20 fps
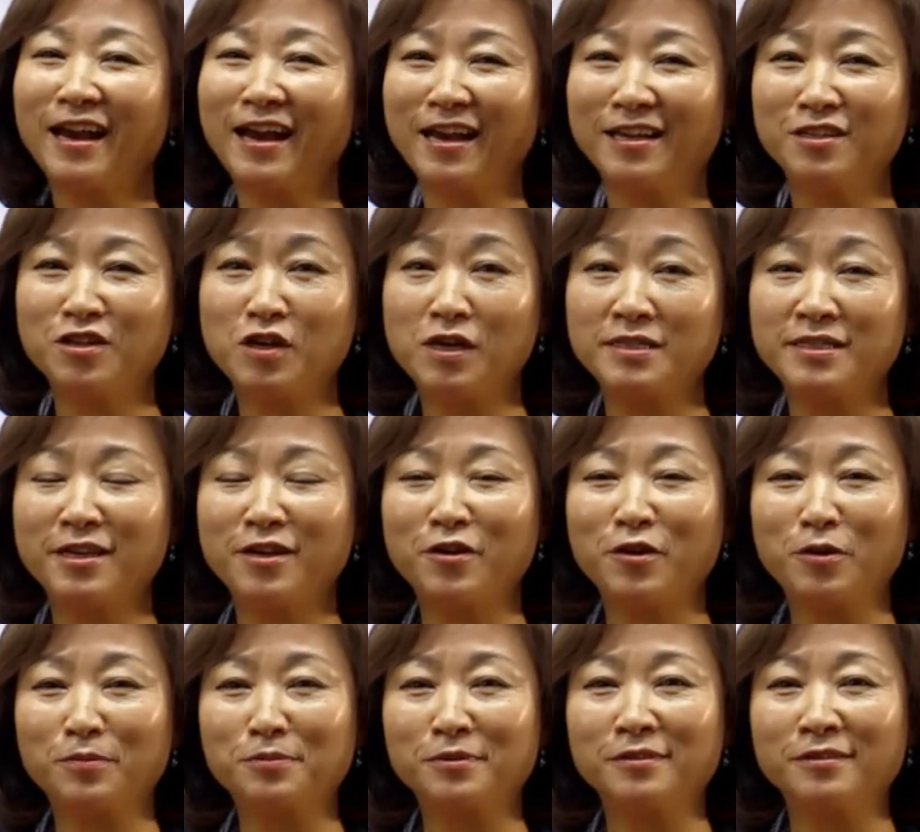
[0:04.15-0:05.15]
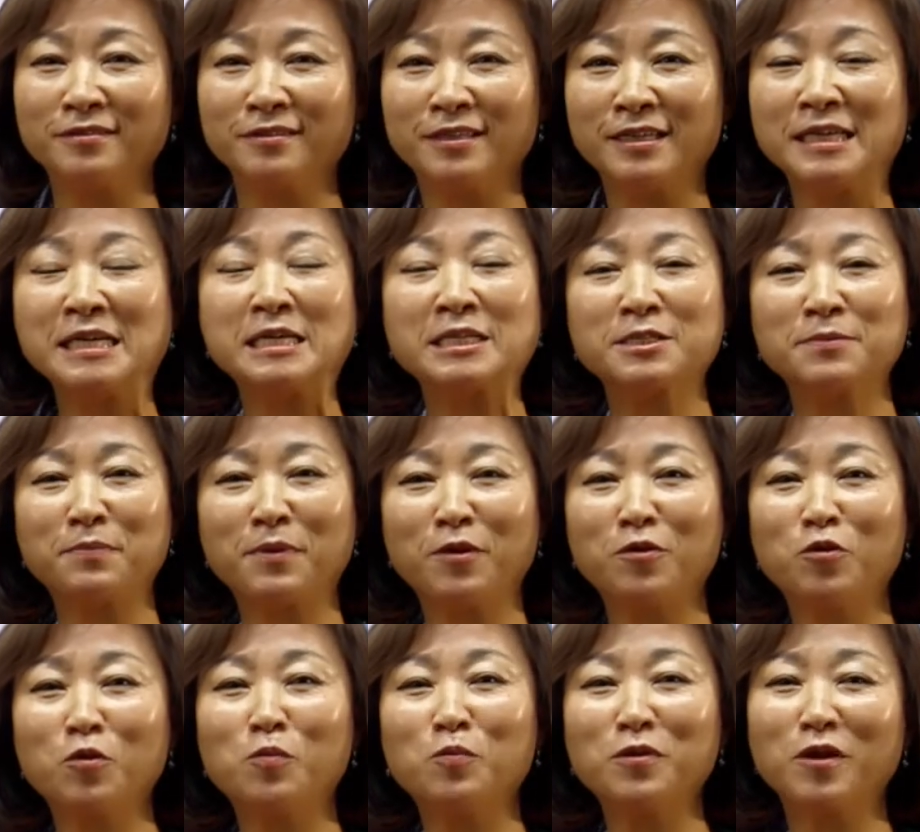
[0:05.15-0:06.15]
안녕하세요, 여러분.
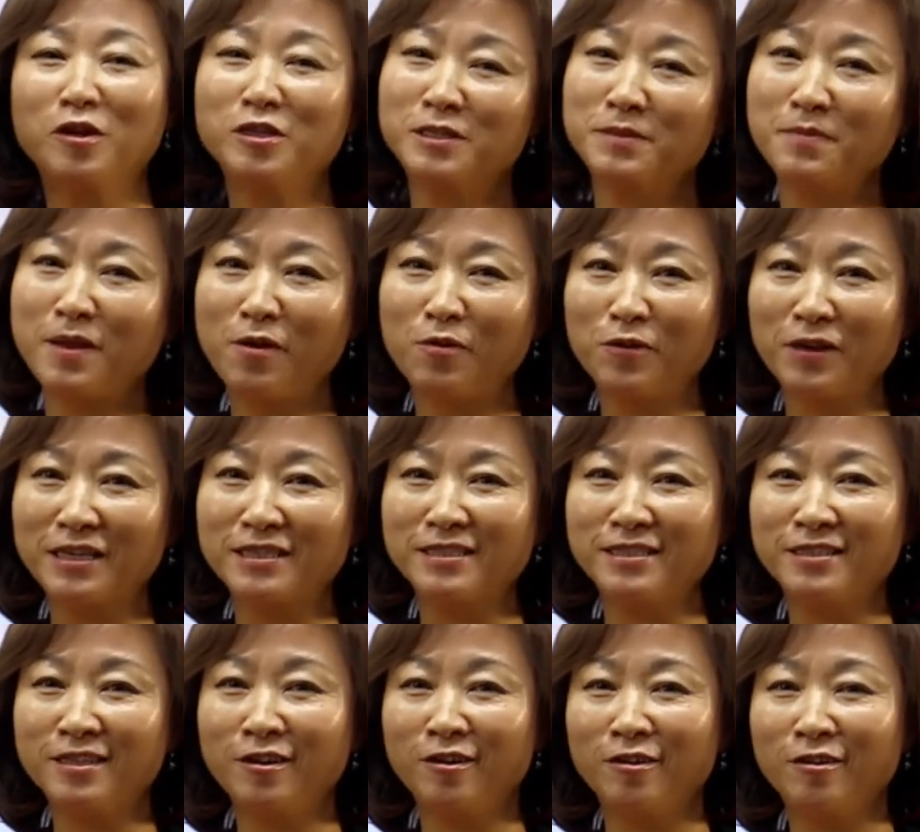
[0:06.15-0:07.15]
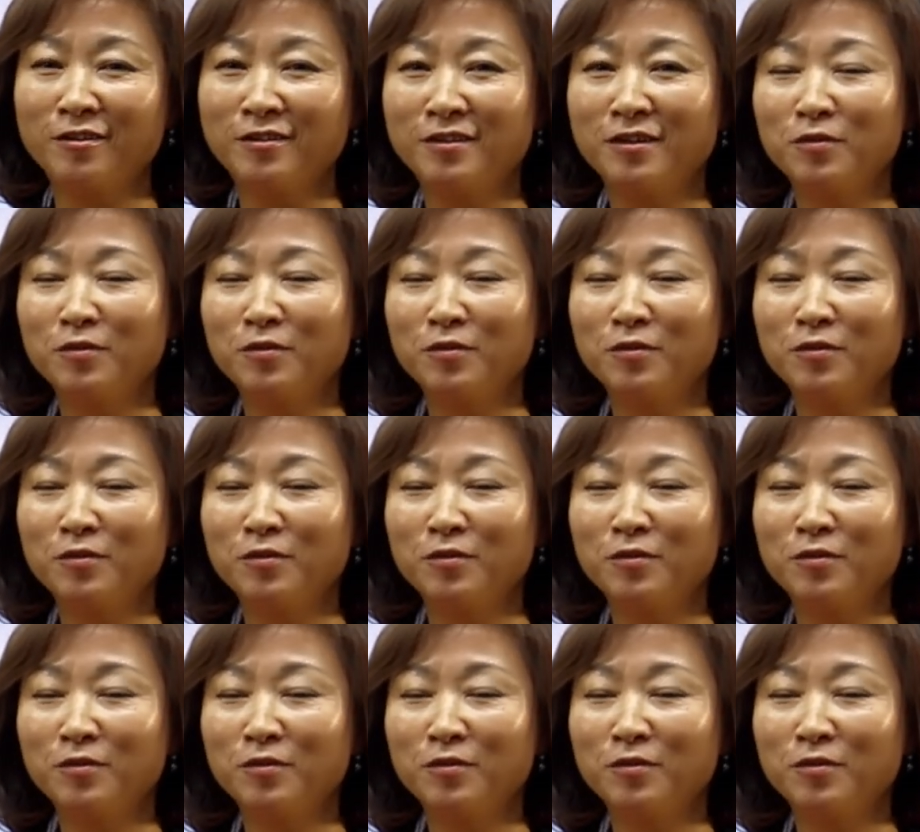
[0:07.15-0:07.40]
스페인어 공부 열심히 하고 계시죠?